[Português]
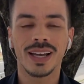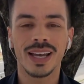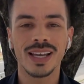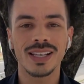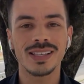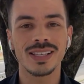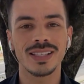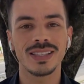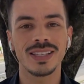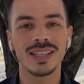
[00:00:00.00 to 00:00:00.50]

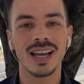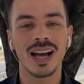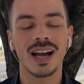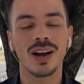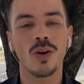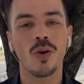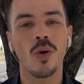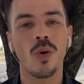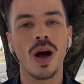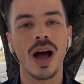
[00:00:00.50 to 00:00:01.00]

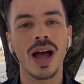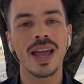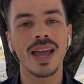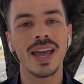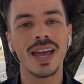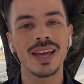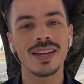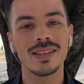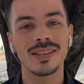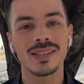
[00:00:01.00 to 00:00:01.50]
residia com a
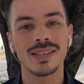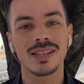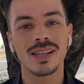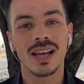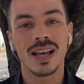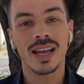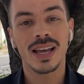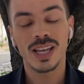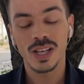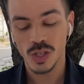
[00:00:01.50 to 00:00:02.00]

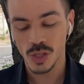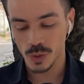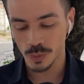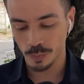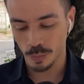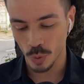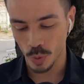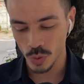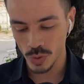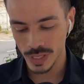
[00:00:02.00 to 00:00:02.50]

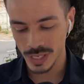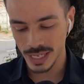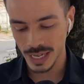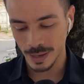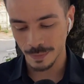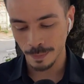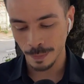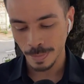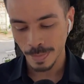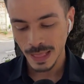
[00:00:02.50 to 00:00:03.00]
ex-esposa.